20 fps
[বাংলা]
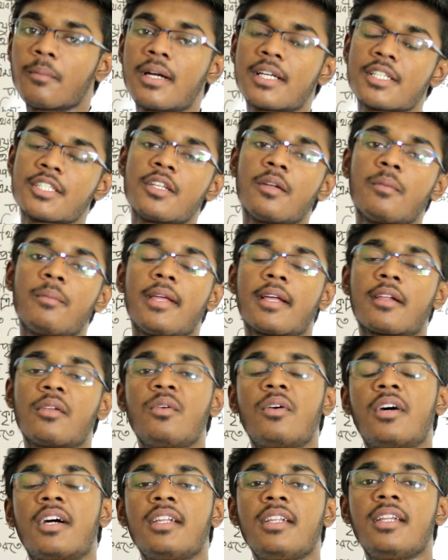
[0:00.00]
মার্শেল
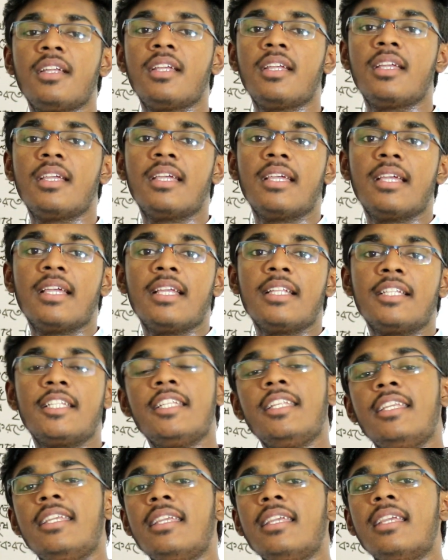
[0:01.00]
ম্যাকলোহান
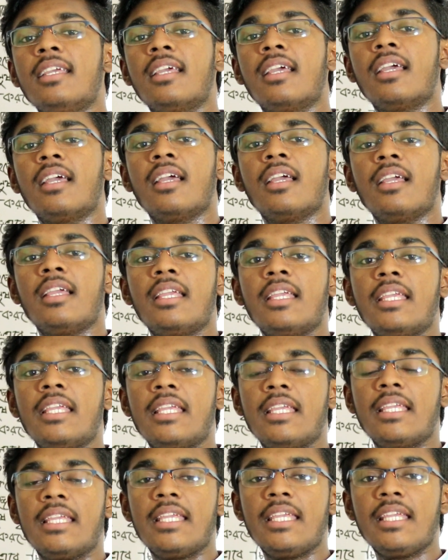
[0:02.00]
তিনি
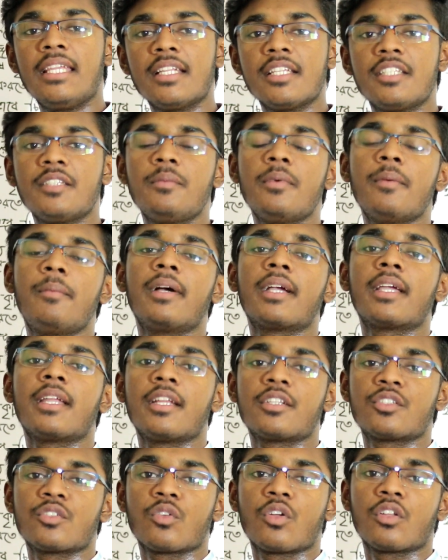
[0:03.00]
ইংরেজি বিভাগের
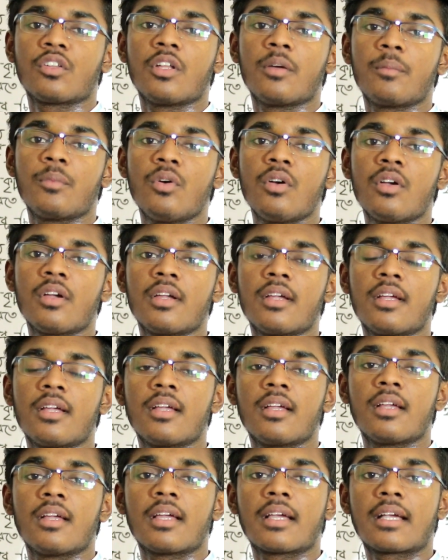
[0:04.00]
একজন অধ্যাপক
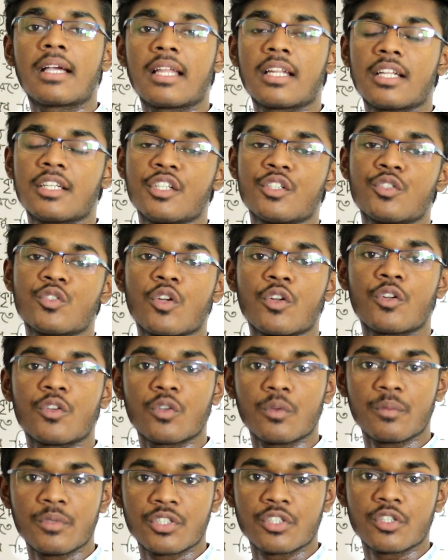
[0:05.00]
কানাডার টরন্টো
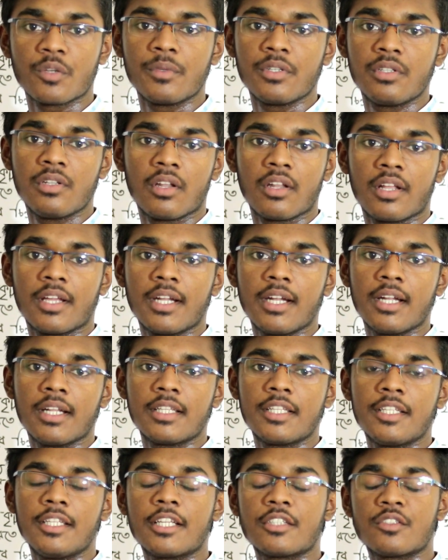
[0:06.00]
বিশ্ববিদ্যালয়ের
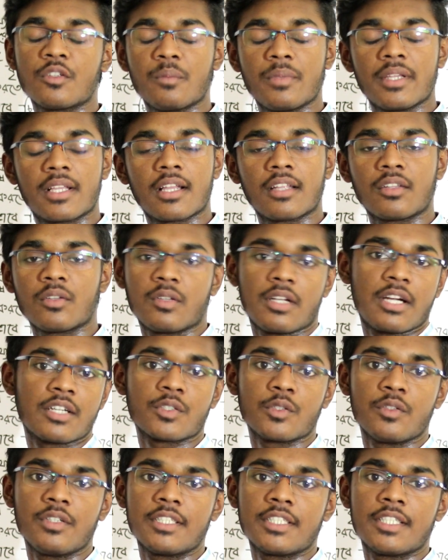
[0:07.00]
তিনি একজন বিখ্যাত
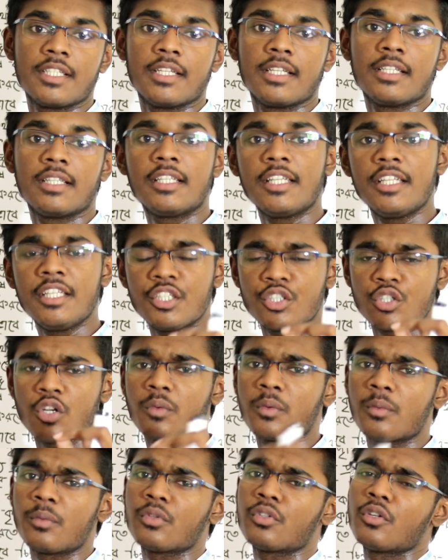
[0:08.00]
দার্শনিক ছিলেন তিনি
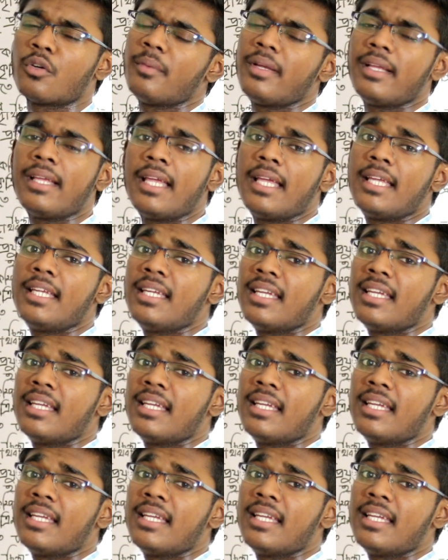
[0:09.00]
সর্বপ্রথম এই